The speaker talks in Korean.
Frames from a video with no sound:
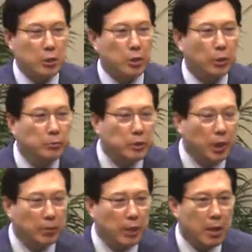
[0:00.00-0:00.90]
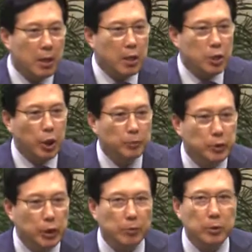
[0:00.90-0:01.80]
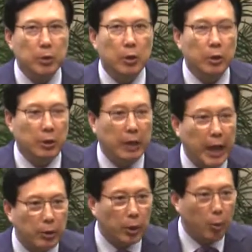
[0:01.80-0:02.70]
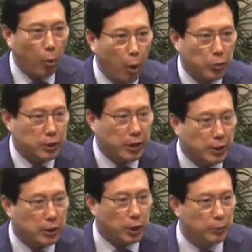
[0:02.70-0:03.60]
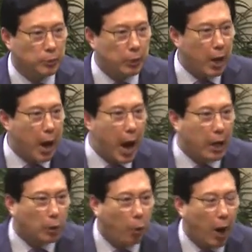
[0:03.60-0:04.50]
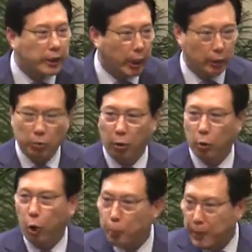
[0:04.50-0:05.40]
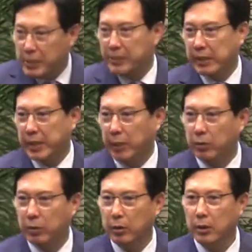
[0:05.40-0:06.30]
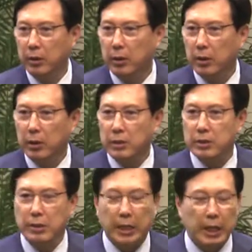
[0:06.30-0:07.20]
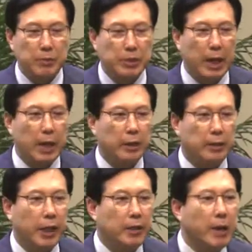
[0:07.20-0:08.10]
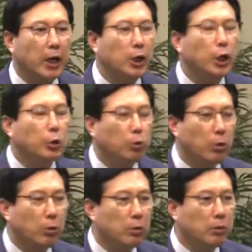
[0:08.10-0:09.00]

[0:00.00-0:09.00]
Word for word: 점점 점점 getting worse 하는 점점 악화되어도 코빼지 마세요. 따라합시다. 내리막을 걸어도,